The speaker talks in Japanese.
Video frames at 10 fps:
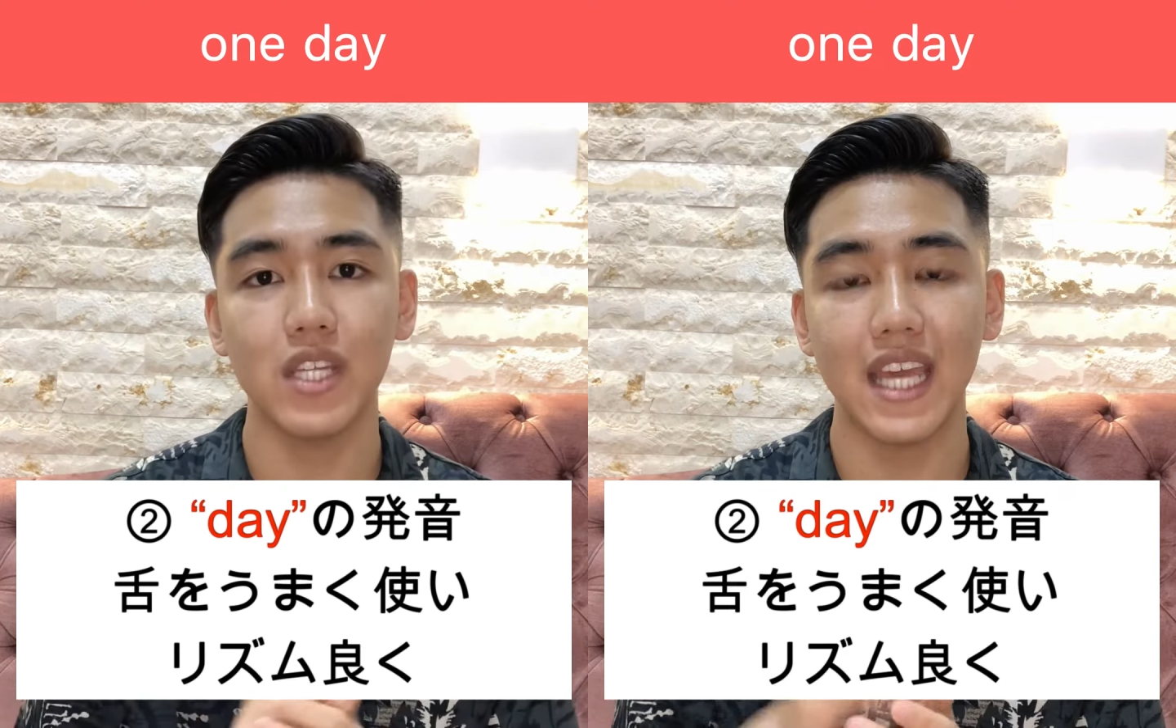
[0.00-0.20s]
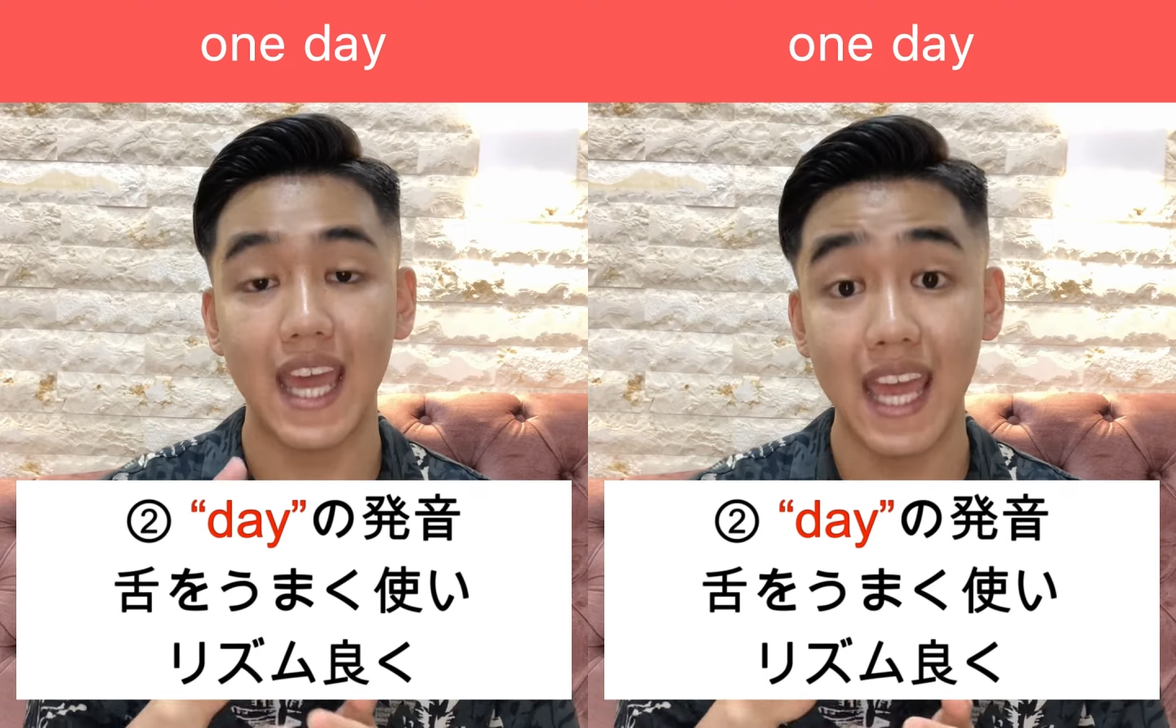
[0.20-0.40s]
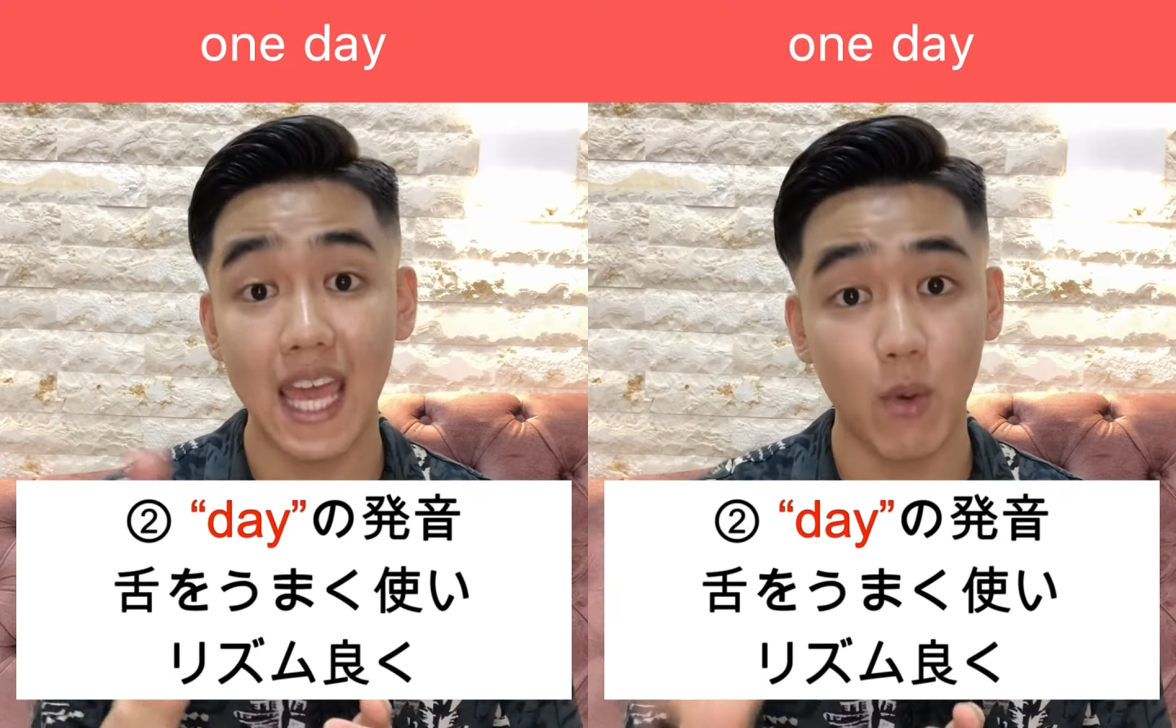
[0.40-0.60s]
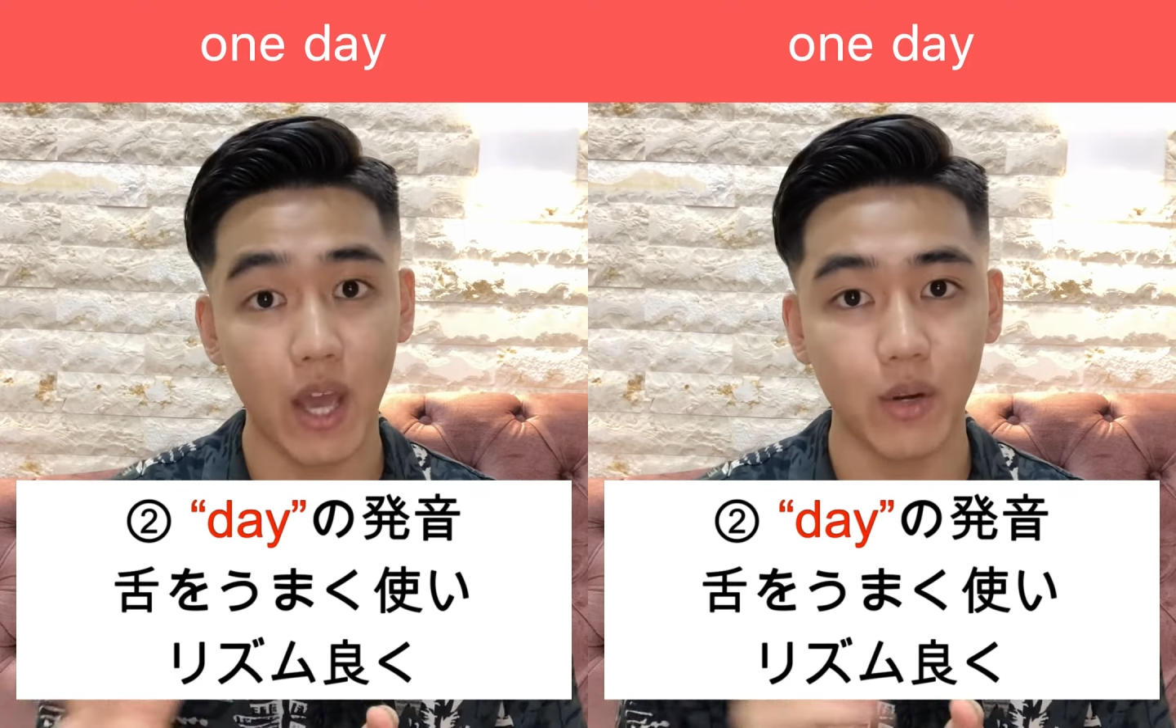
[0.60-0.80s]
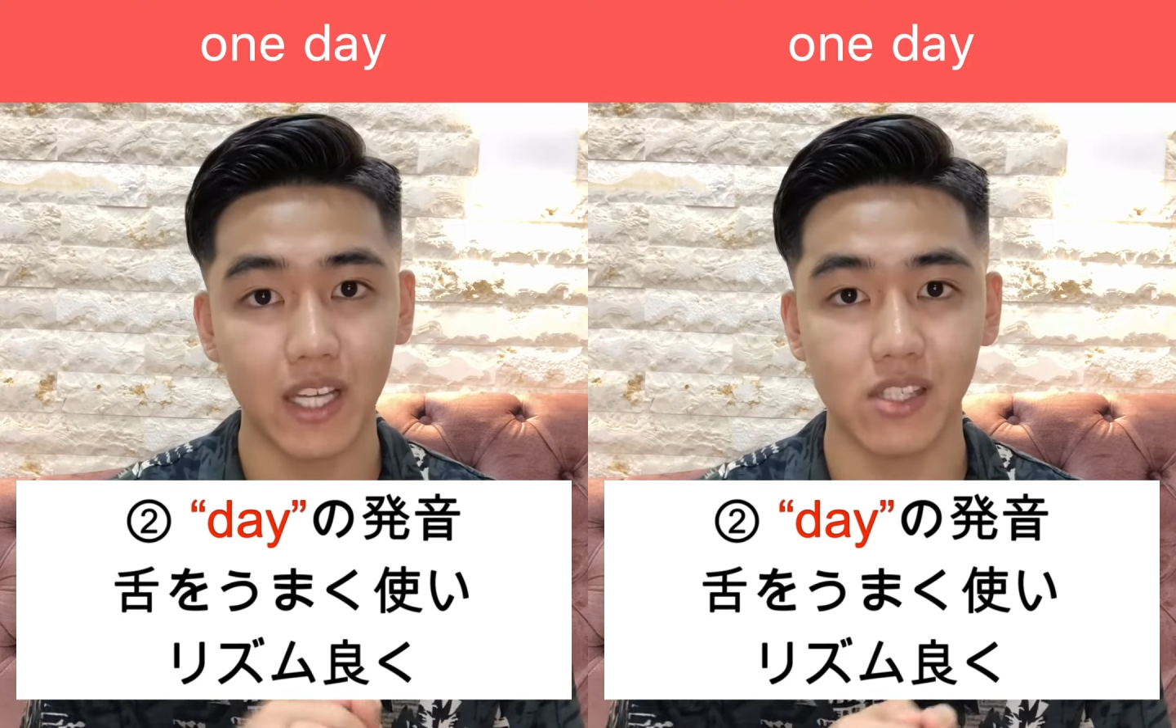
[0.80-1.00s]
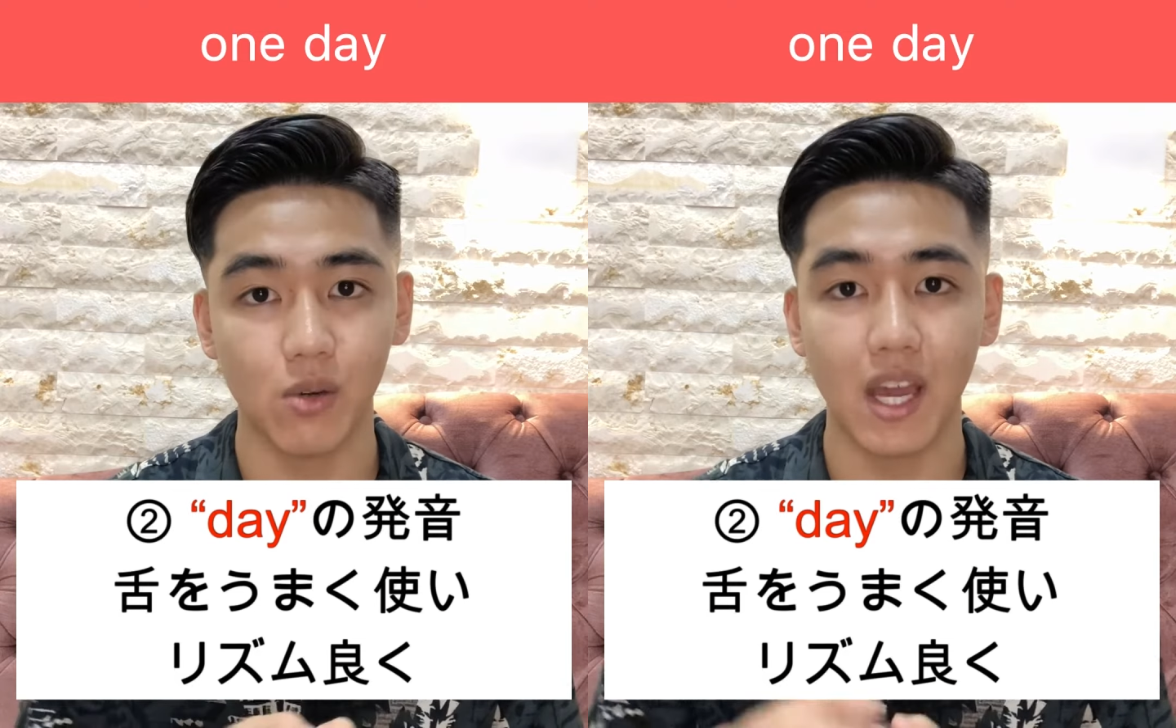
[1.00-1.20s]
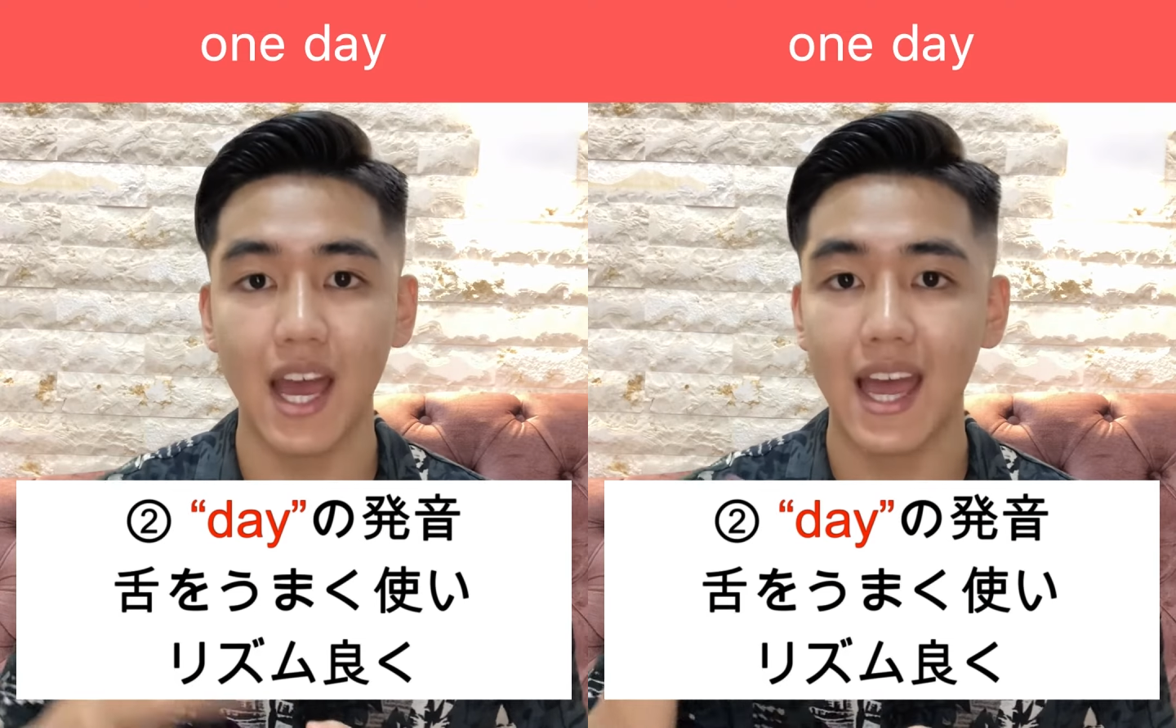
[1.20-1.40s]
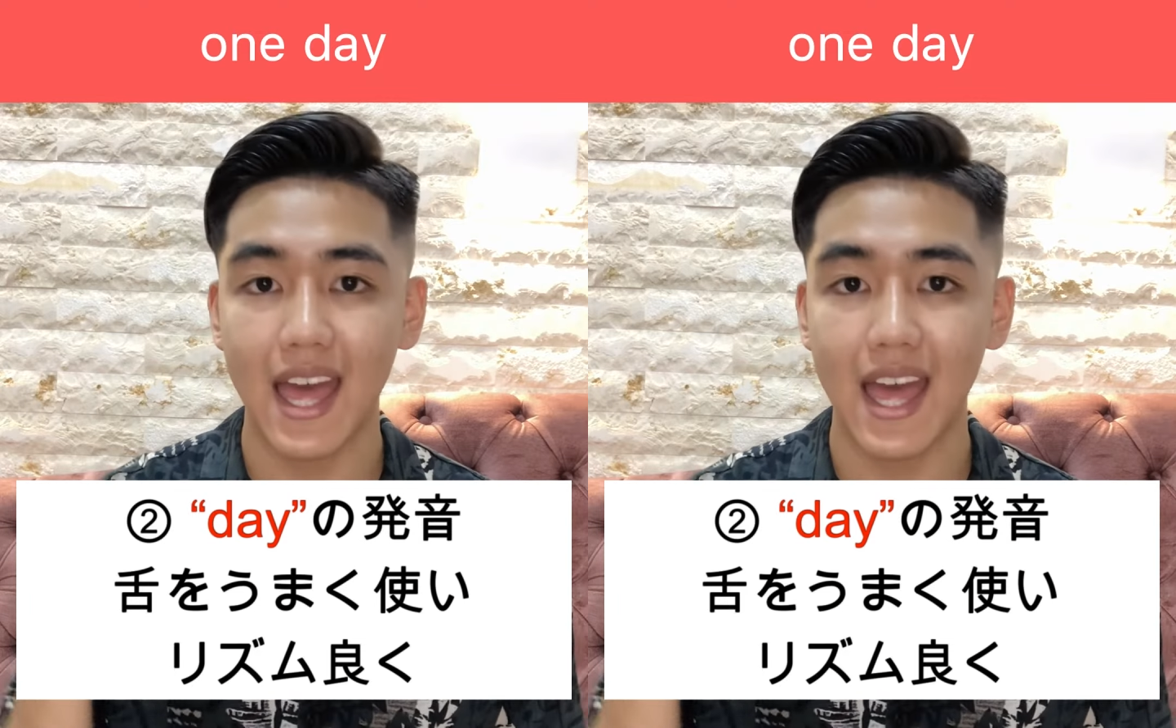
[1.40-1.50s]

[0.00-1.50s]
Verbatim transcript: に AY の発音が